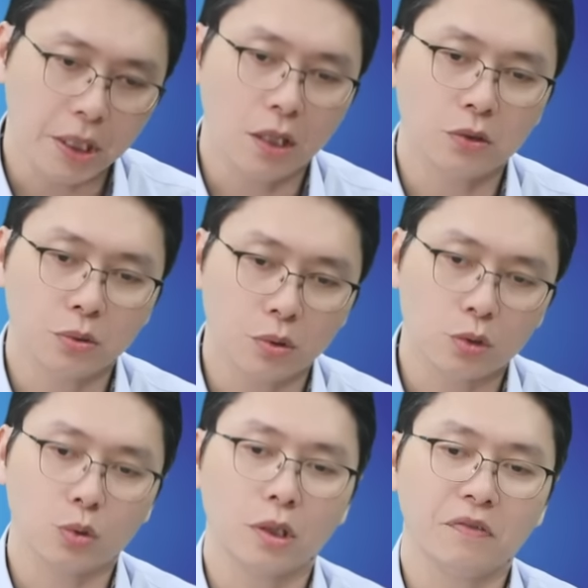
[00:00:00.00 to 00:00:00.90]
告诉你
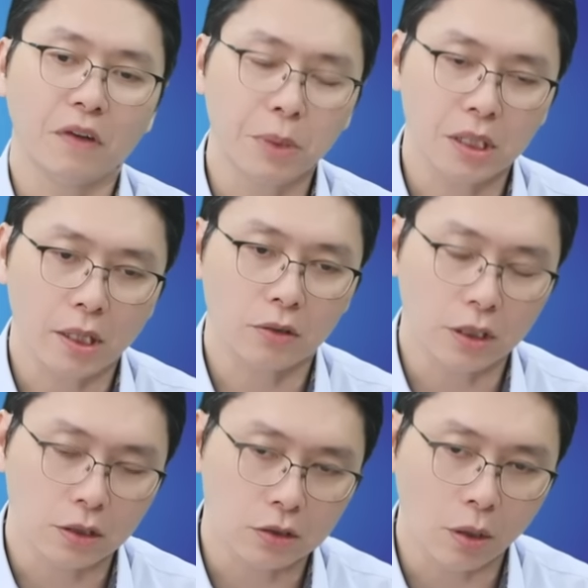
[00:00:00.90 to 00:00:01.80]
所谓的翻倍条
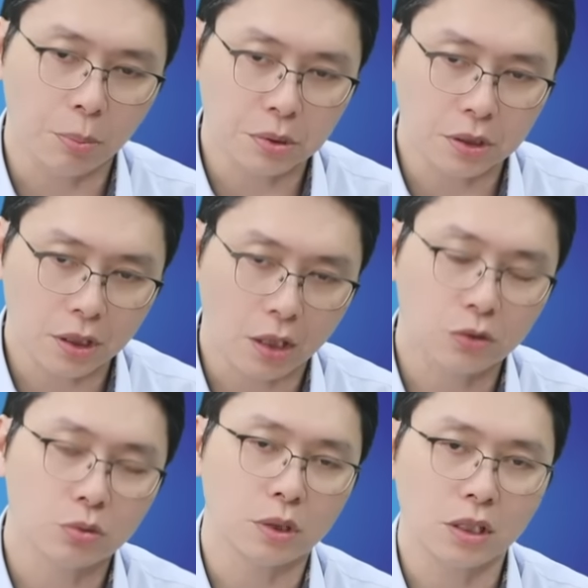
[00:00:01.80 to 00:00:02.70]
件的时候，不是告
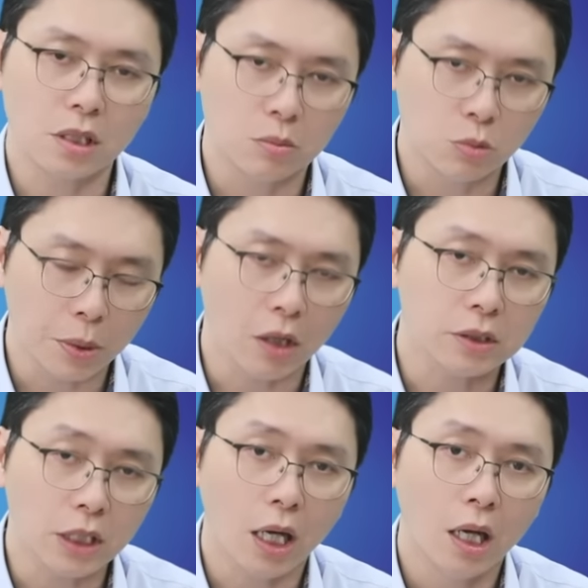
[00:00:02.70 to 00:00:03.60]
诉你一个目标
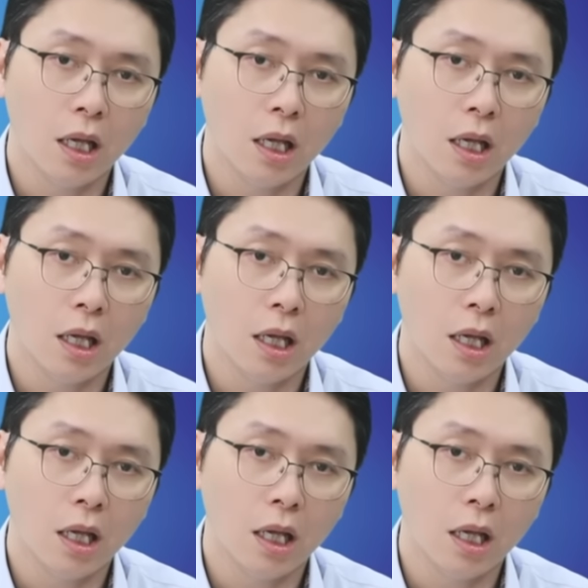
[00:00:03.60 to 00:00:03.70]
价。